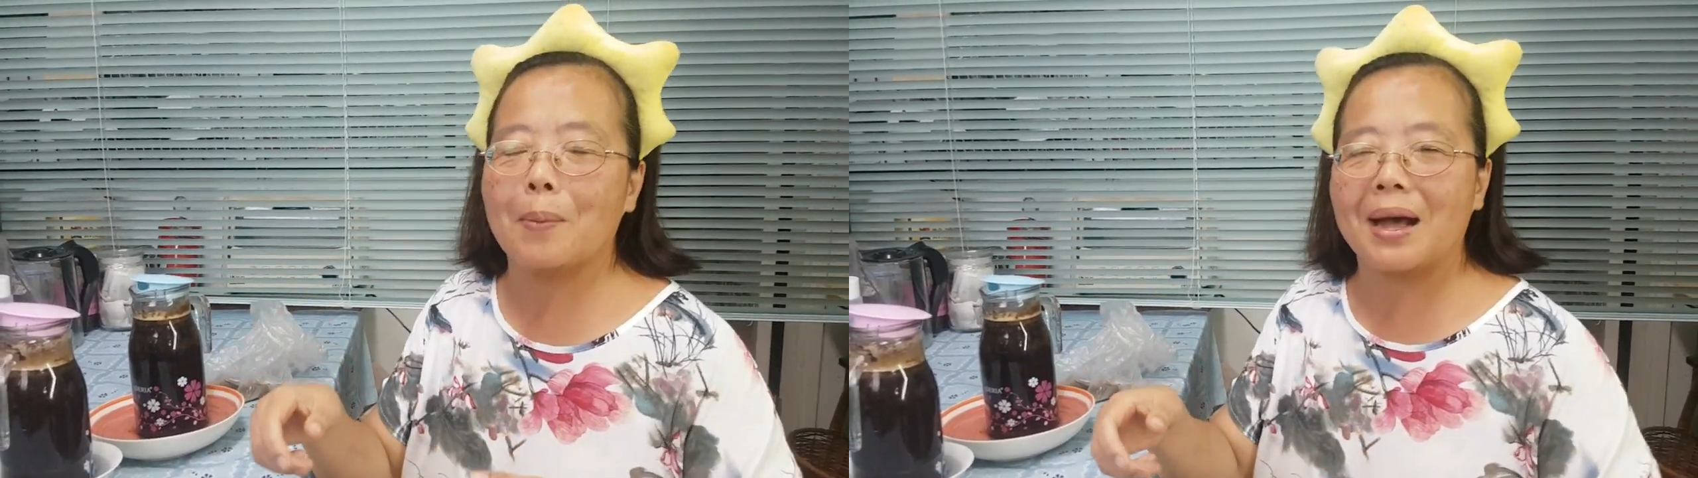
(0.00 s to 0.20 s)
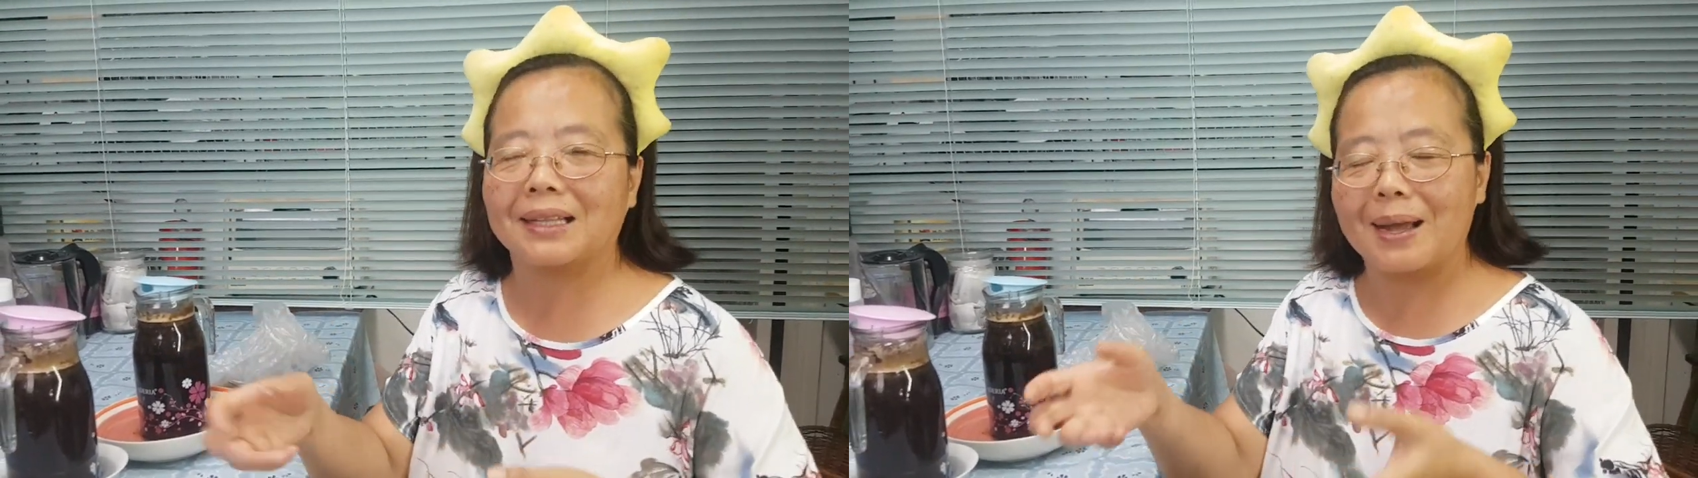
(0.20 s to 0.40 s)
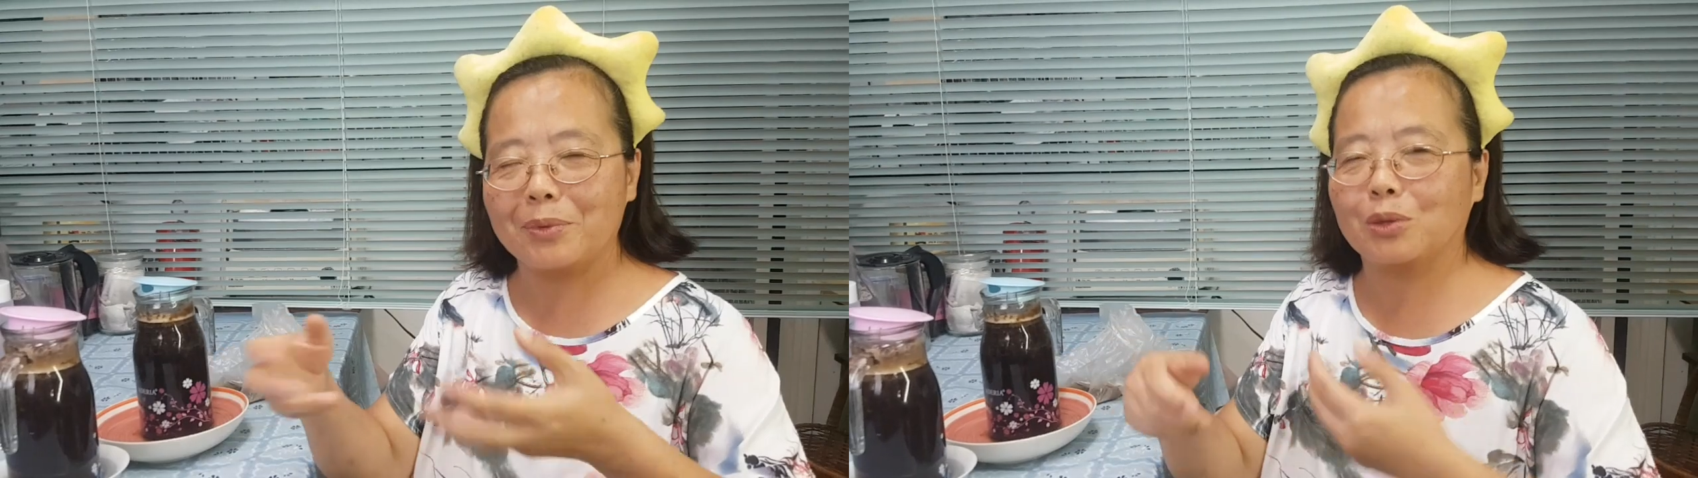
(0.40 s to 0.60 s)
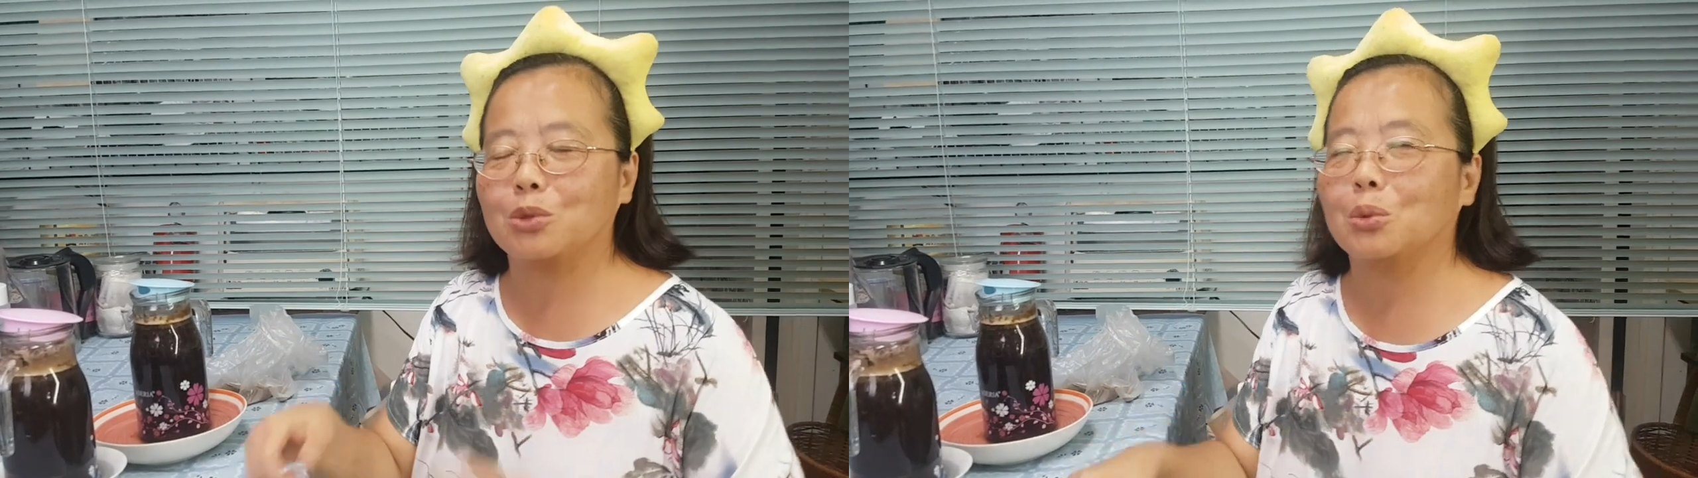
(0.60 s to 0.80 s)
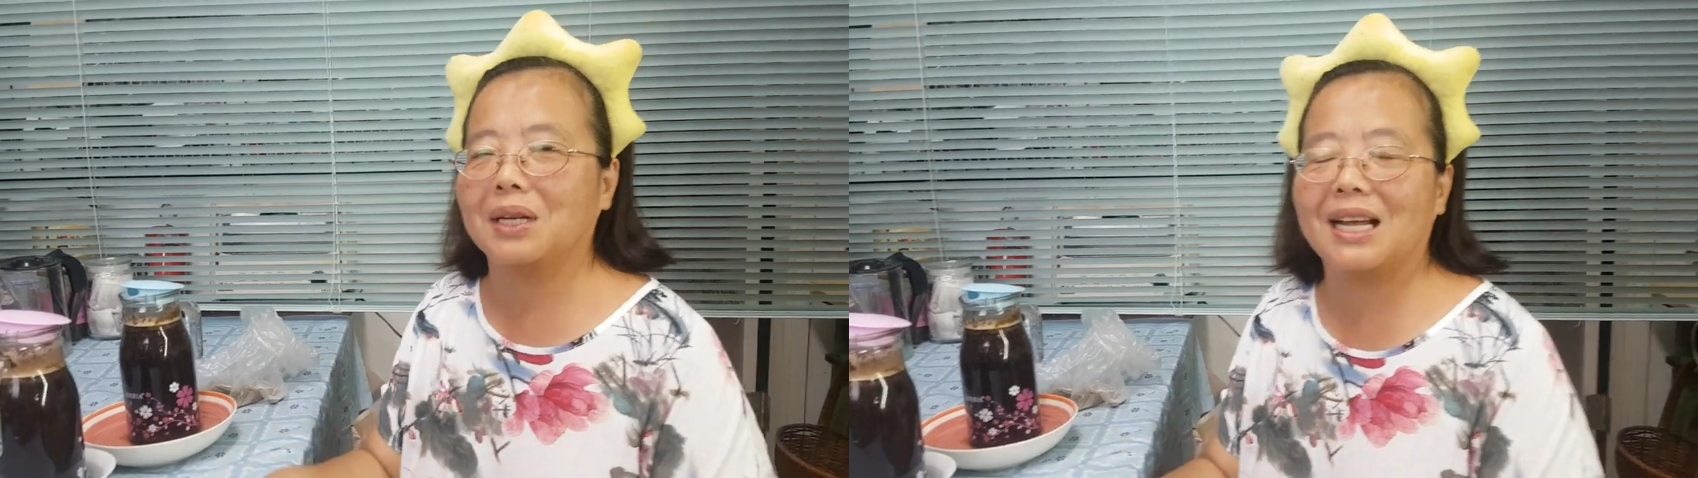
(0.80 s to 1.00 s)
妈他们有
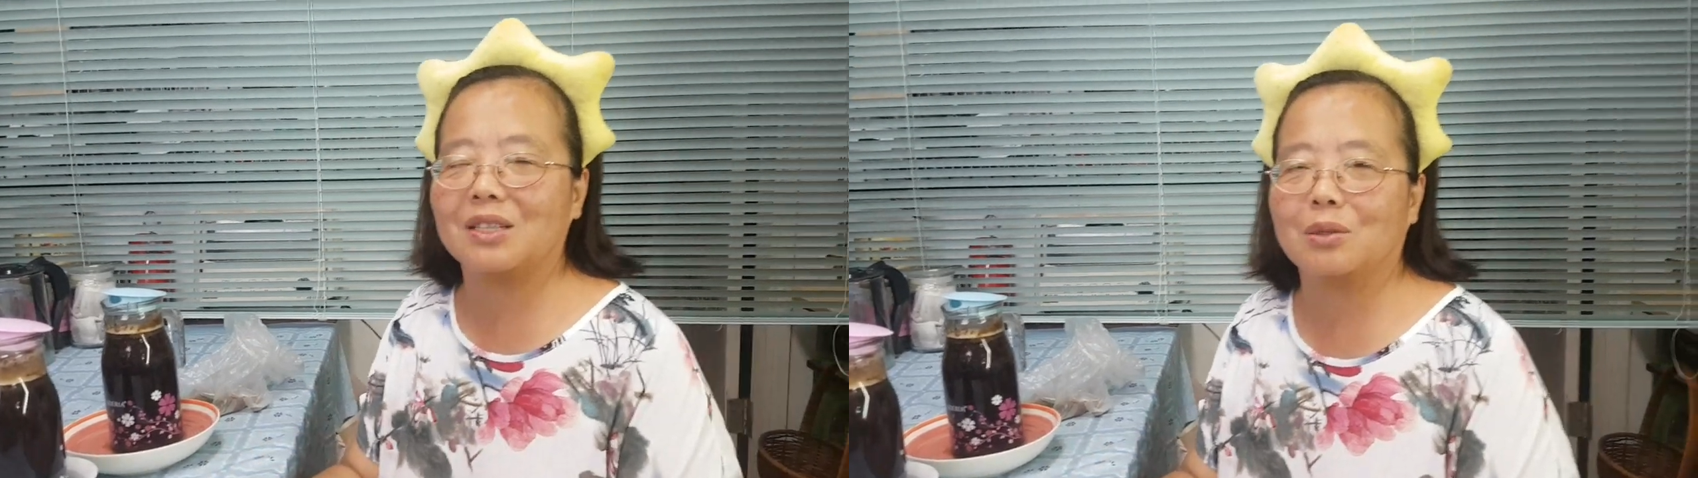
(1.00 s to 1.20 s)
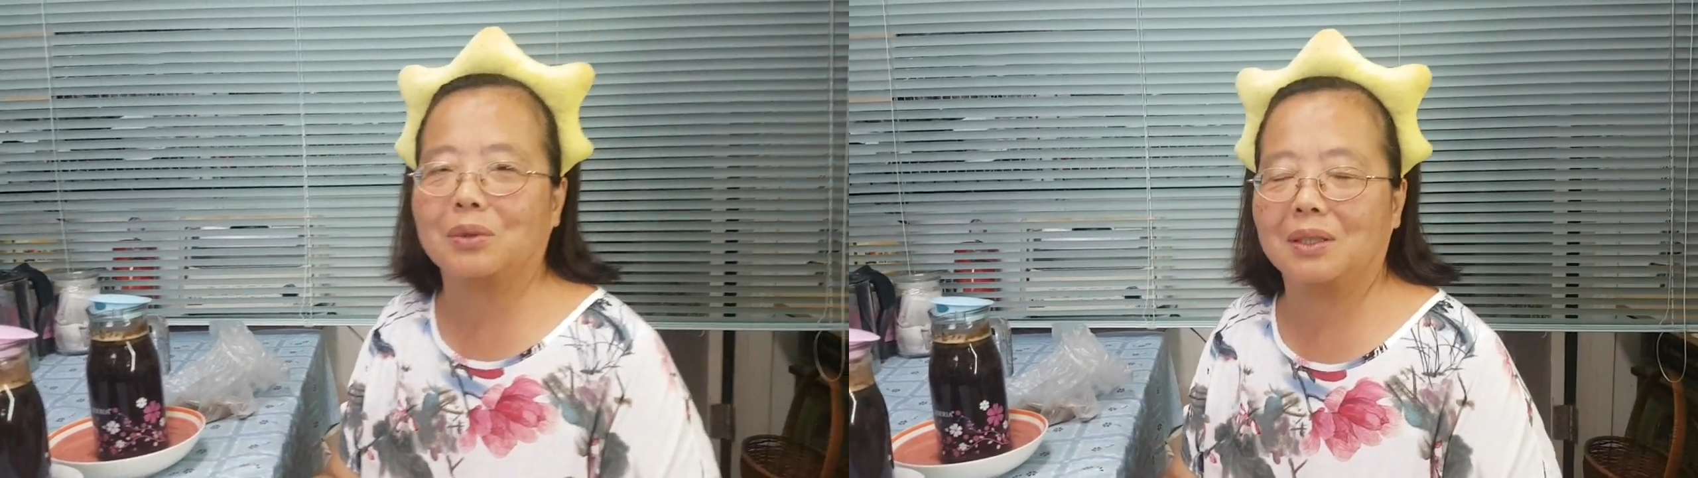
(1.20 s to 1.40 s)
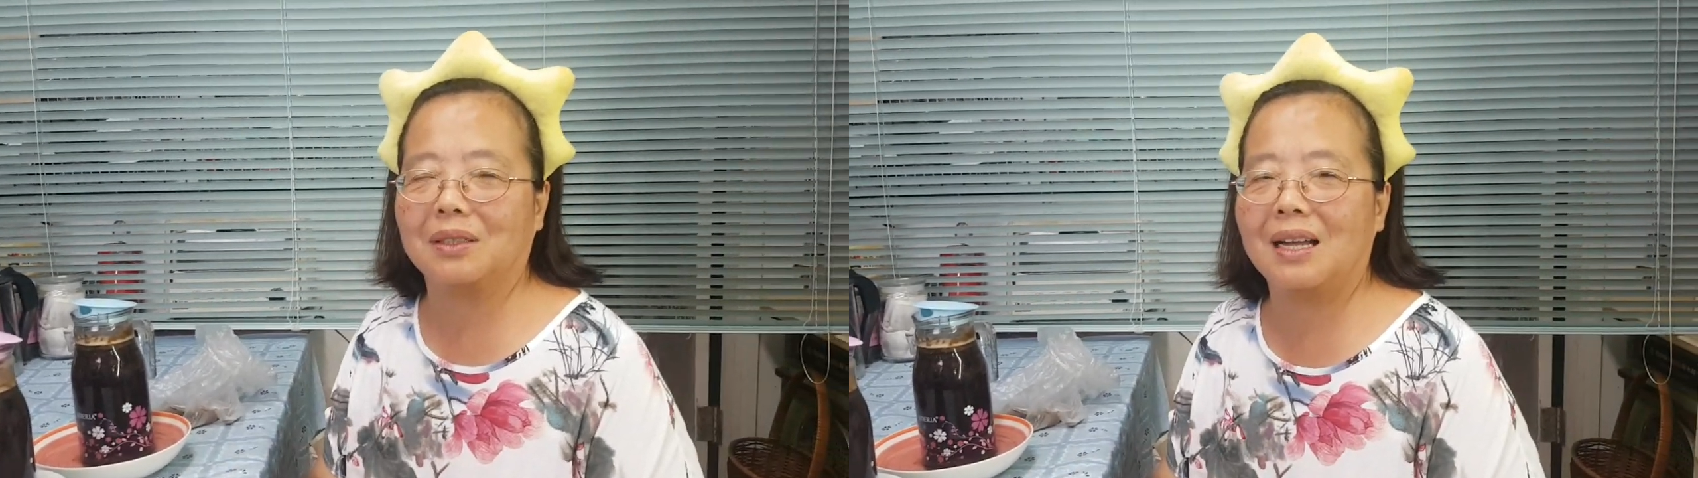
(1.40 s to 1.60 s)
做那种的，